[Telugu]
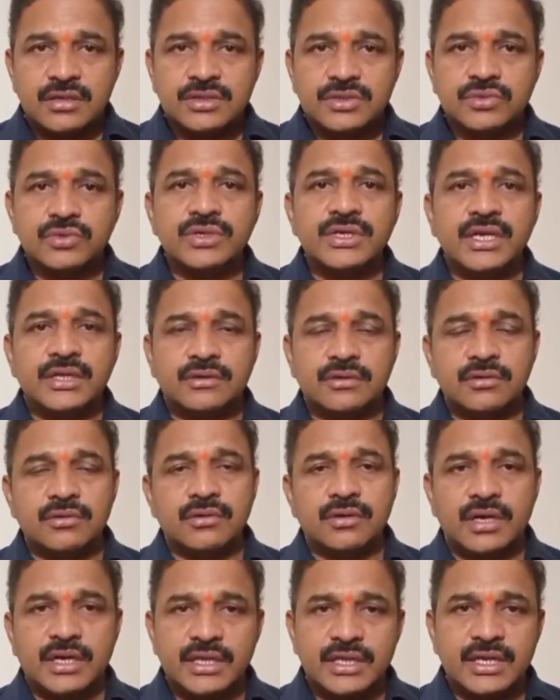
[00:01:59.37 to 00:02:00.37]
శూన్యతను
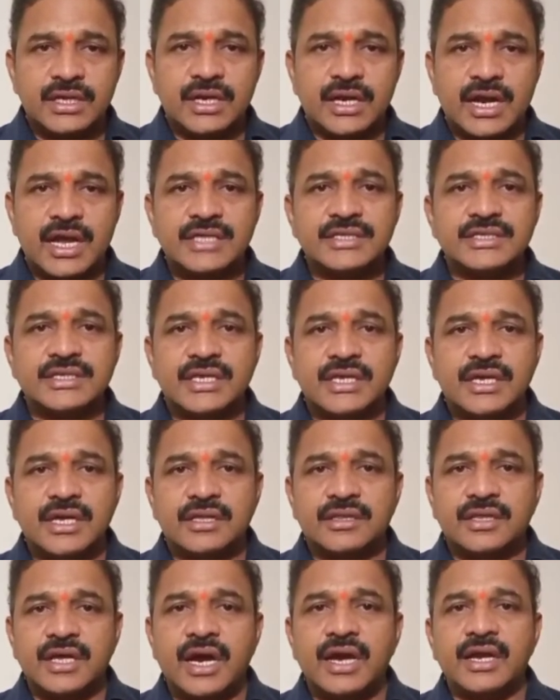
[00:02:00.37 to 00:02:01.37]
లేదంటే రాజకీయ
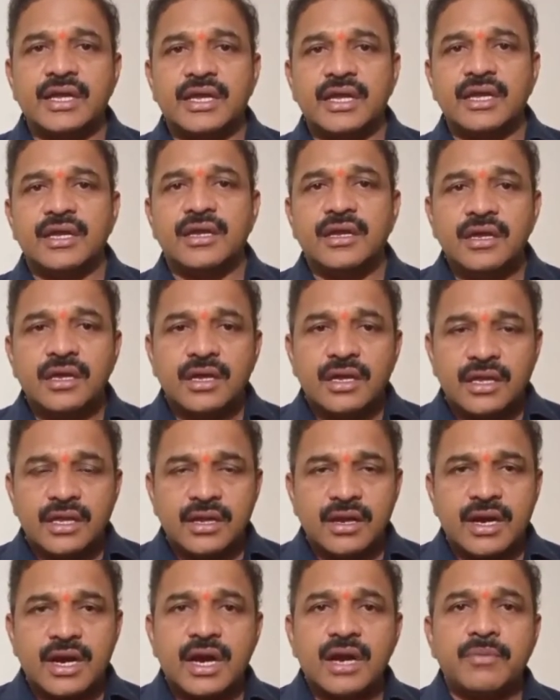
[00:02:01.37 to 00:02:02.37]
దాడికి
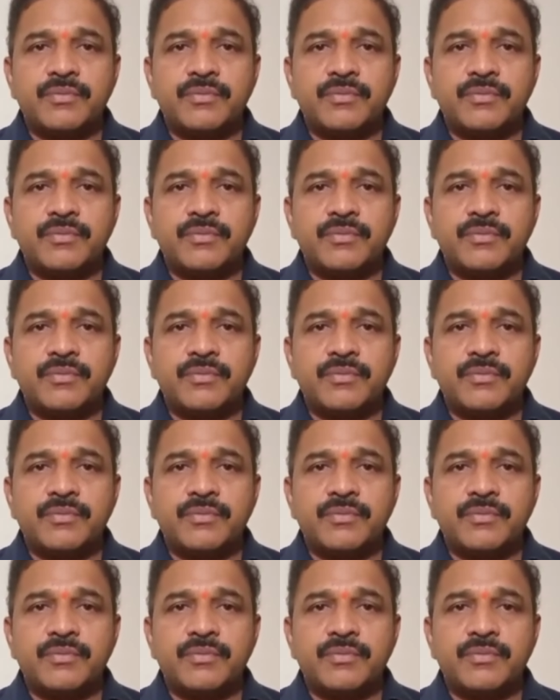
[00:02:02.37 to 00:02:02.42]
ఎక్కడ